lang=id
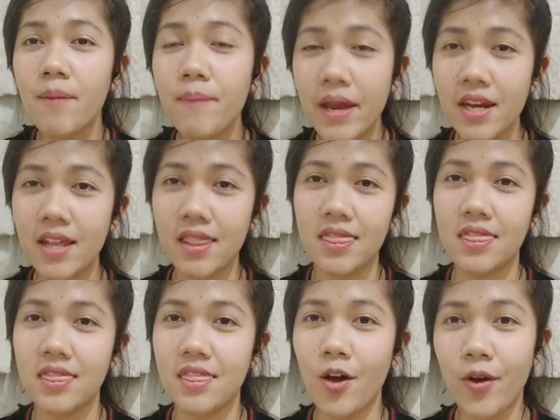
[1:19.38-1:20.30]
banded
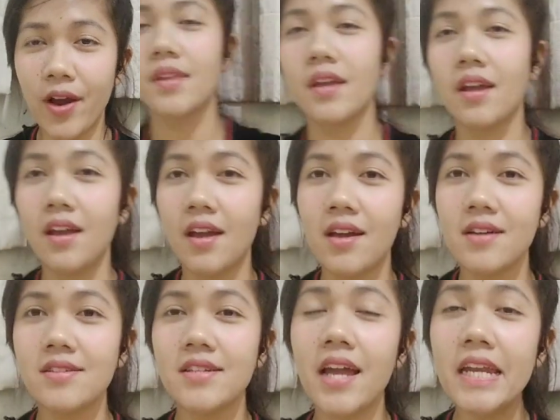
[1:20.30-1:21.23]

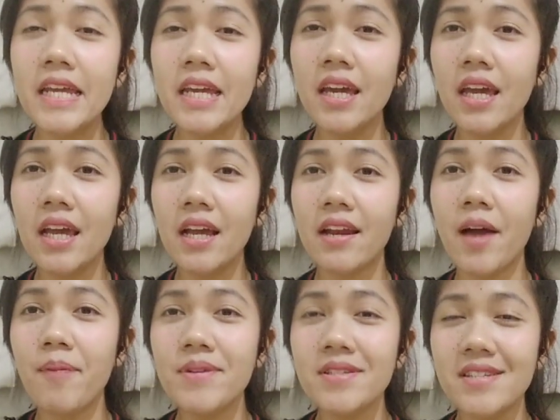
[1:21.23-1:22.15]
jadi
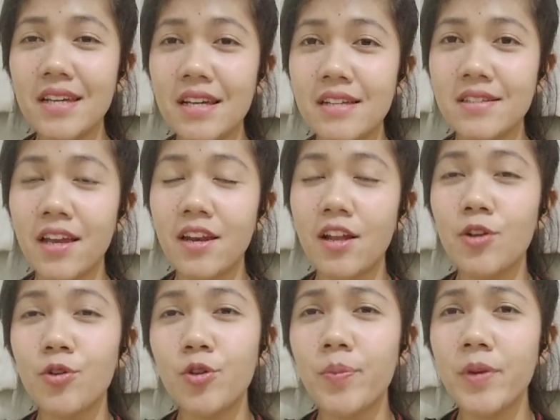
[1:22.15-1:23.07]
kenapa sih channel
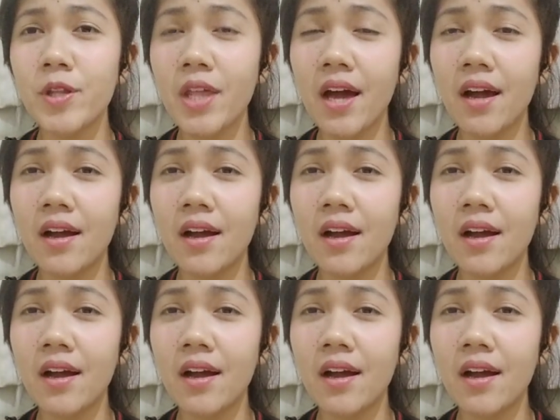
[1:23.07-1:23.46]
YouTube itu